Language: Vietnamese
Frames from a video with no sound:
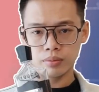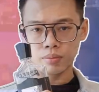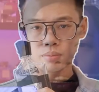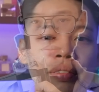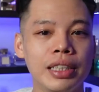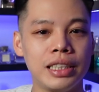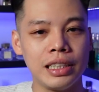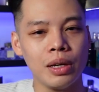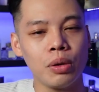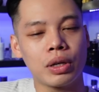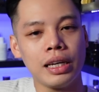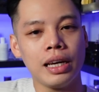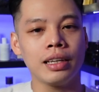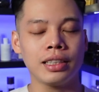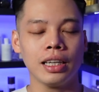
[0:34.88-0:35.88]
ở vị trí đầu
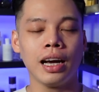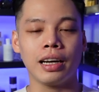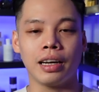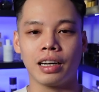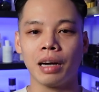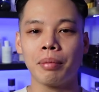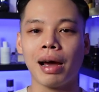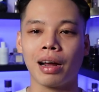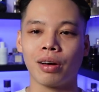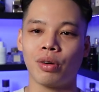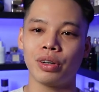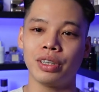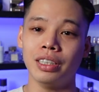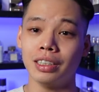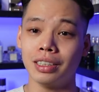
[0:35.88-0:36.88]
tiên chắc hẳn là các bạn
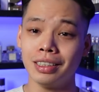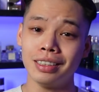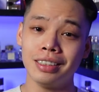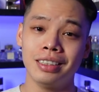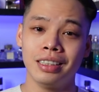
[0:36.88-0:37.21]
còn nhớ